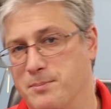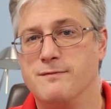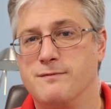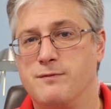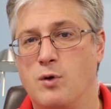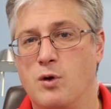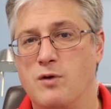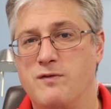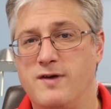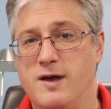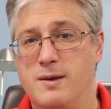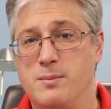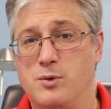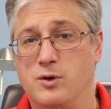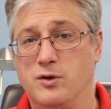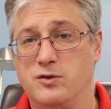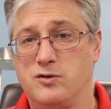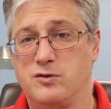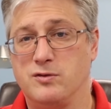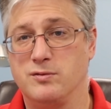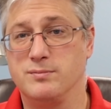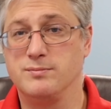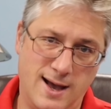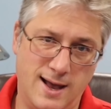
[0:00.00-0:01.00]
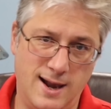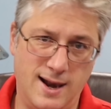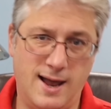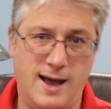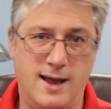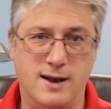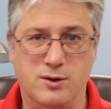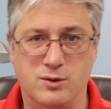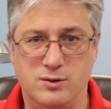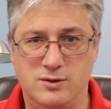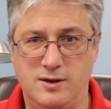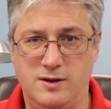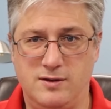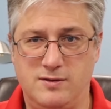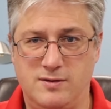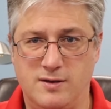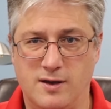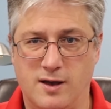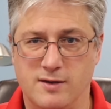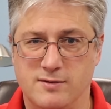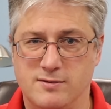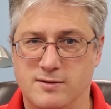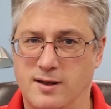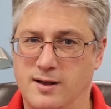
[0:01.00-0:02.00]
Volvemos a las
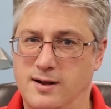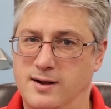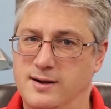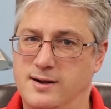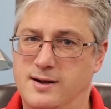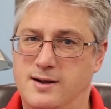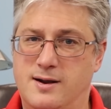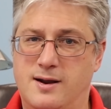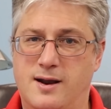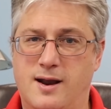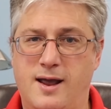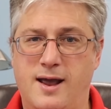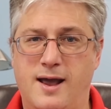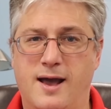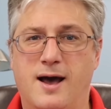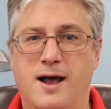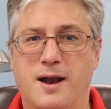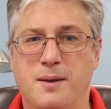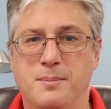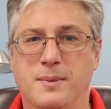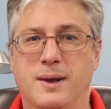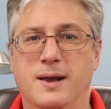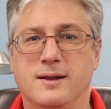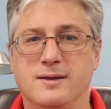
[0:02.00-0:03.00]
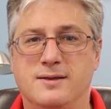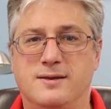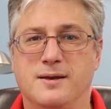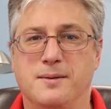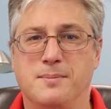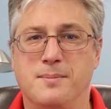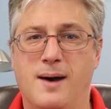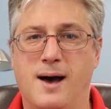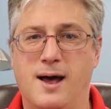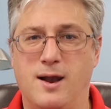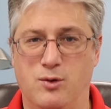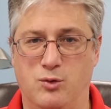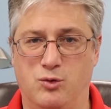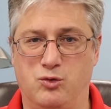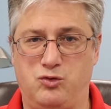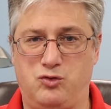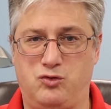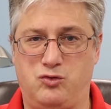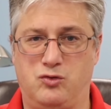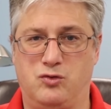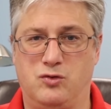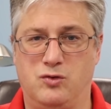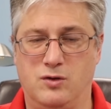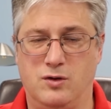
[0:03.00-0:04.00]
noticias realmente
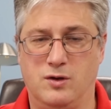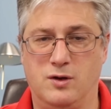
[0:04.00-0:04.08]
malos.